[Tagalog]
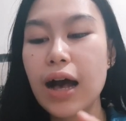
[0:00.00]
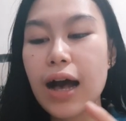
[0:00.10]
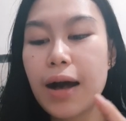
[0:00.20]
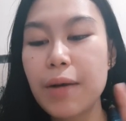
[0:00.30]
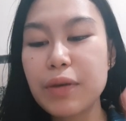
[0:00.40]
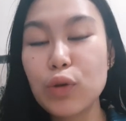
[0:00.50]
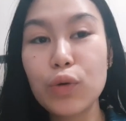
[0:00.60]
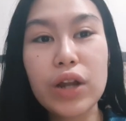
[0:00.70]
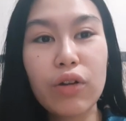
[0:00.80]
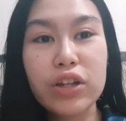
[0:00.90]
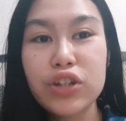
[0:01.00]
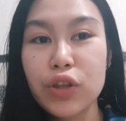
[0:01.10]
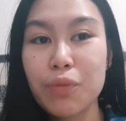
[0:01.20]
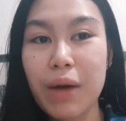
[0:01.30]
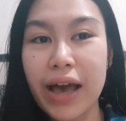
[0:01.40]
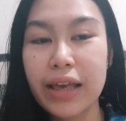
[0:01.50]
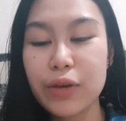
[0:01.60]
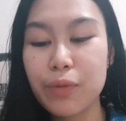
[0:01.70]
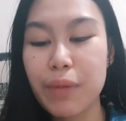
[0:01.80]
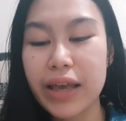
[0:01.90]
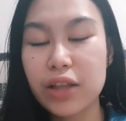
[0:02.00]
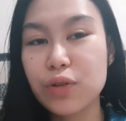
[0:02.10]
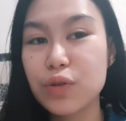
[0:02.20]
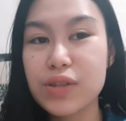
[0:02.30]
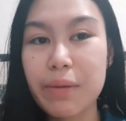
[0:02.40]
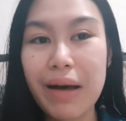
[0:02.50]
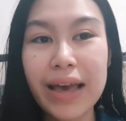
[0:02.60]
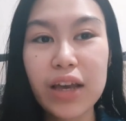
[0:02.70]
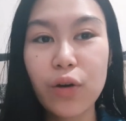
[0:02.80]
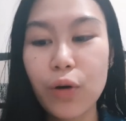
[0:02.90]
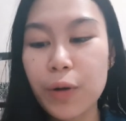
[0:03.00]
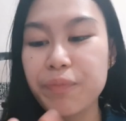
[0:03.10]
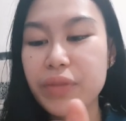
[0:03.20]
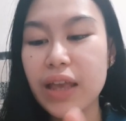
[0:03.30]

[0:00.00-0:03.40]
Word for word: uh, ah, pinuuna ko na dyan yung, bah yung bayad ko dun sa bahay ko,